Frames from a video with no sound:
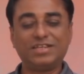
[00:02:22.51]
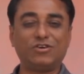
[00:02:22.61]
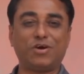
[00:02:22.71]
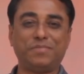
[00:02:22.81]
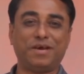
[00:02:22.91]

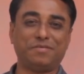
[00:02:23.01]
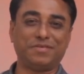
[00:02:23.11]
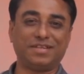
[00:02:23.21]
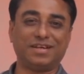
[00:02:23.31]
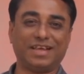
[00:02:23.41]
সেটাও আপনি আমার
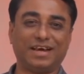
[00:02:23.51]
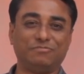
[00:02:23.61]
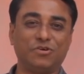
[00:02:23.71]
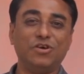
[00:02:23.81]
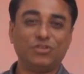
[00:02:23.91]
আপনাদেরকে
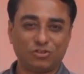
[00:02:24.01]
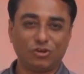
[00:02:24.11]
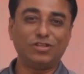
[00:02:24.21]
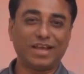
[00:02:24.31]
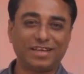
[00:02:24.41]
দেখাবো তো
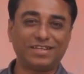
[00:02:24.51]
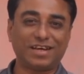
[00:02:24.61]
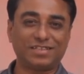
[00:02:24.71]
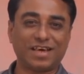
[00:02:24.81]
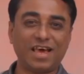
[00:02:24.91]
চলুন দেখা
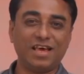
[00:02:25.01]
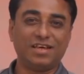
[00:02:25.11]
যাক আজকে